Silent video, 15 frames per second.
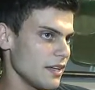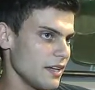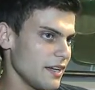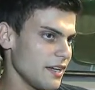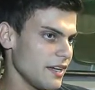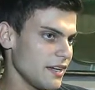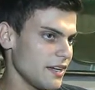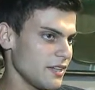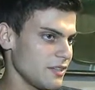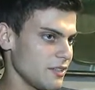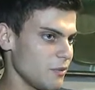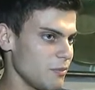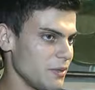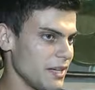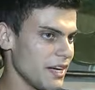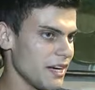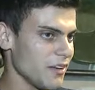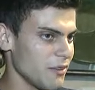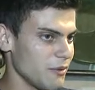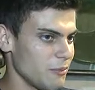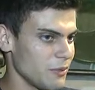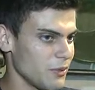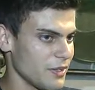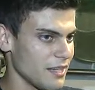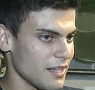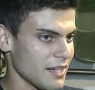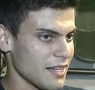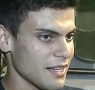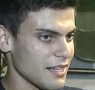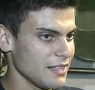Es complicado porque
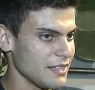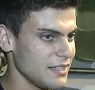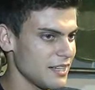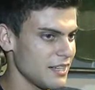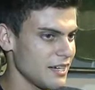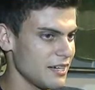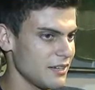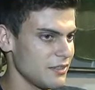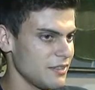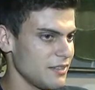acá en Argentina